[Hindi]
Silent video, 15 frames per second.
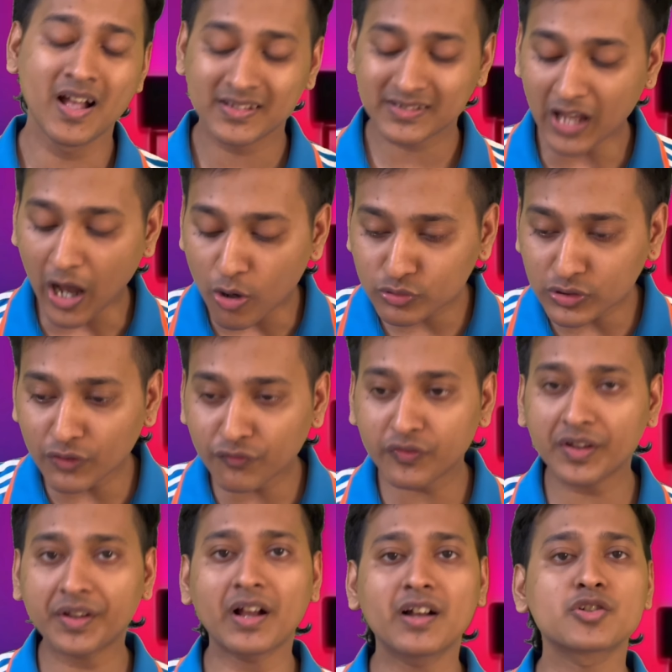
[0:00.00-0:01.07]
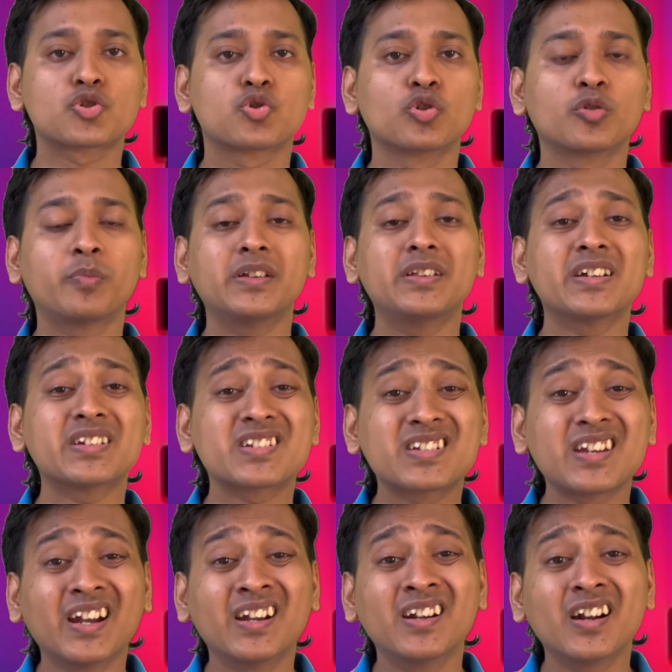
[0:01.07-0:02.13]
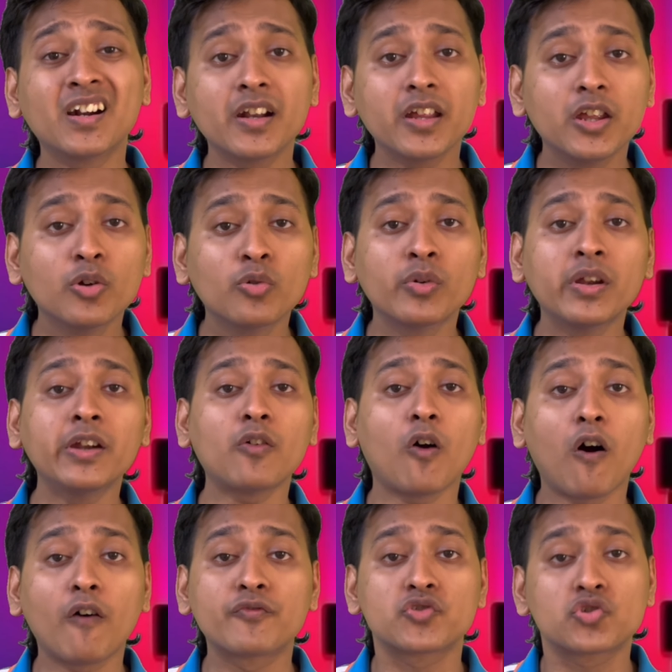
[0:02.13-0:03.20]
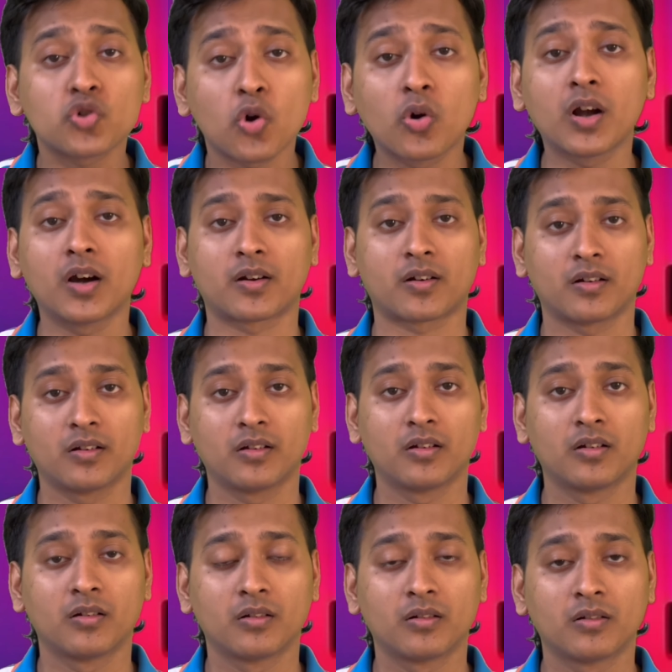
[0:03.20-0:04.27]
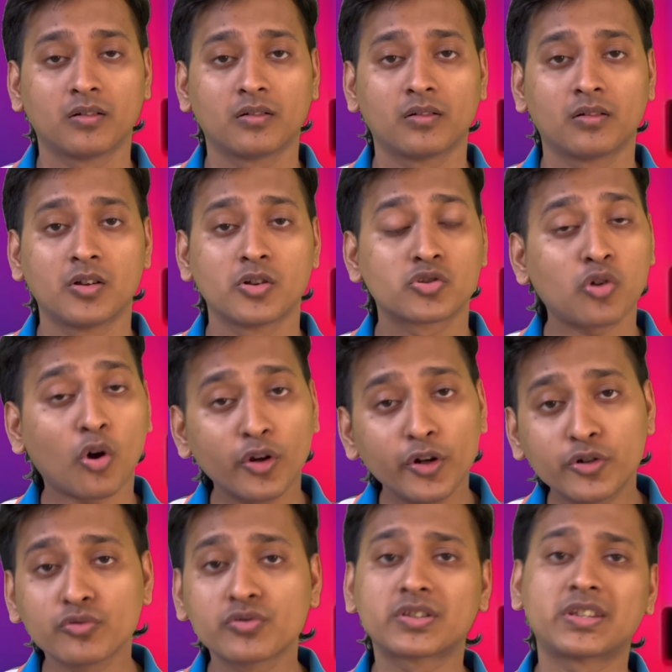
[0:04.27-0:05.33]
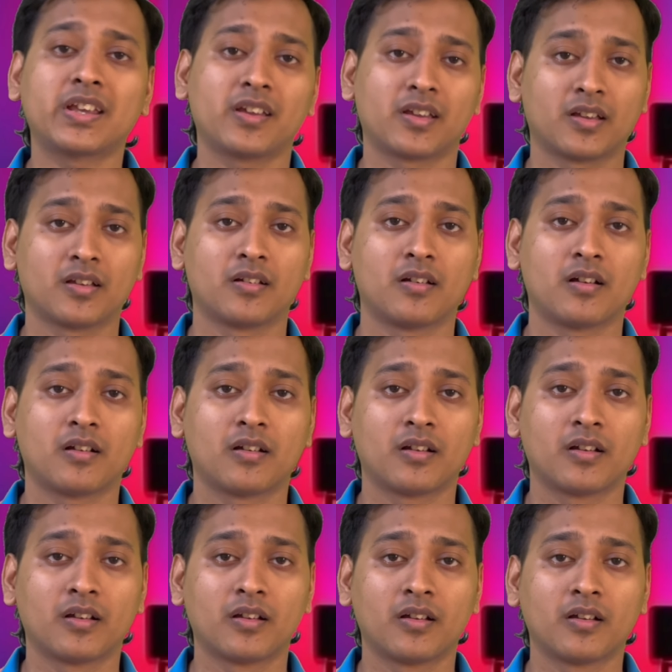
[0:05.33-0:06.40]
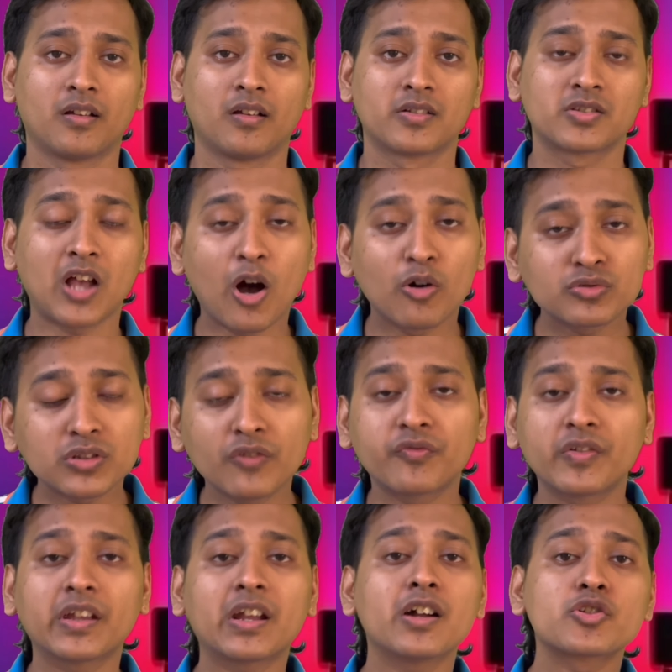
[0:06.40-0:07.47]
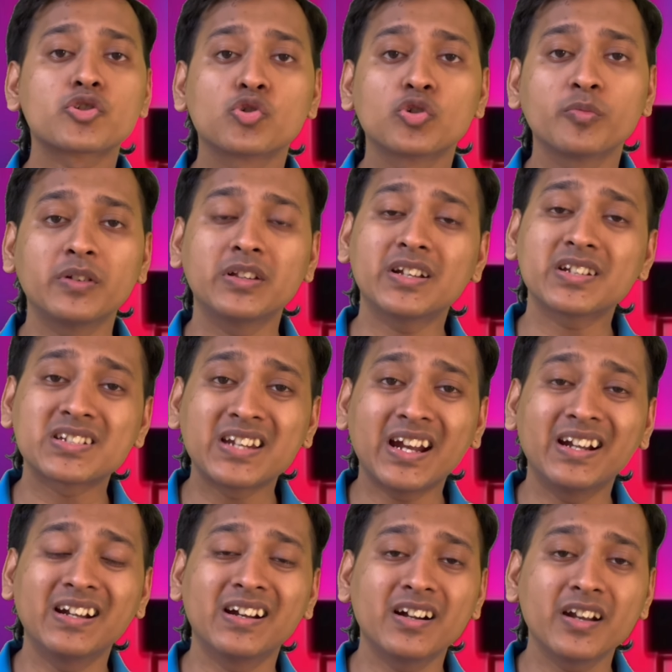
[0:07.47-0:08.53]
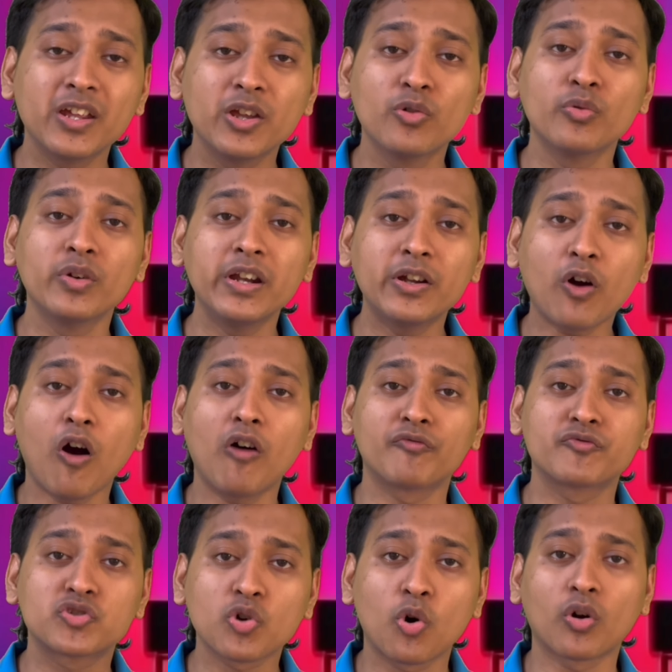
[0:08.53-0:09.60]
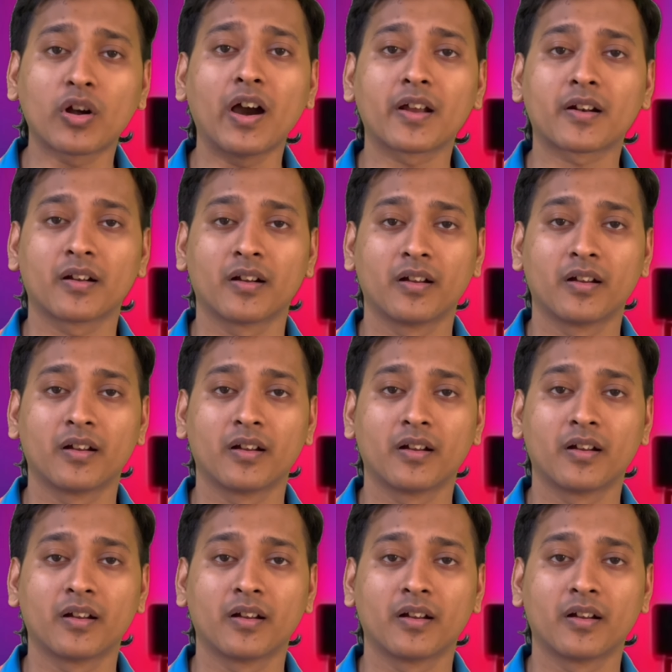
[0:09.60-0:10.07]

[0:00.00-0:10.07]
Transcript: साउथ अफ्रीका शुड बी द स्टैंडर्ड यूनिट ऑफ चोकर सॉरी टू से साउथ अफ्रीका शुड बी द स्टैंडर्ड यूनिट ऑफ चोकर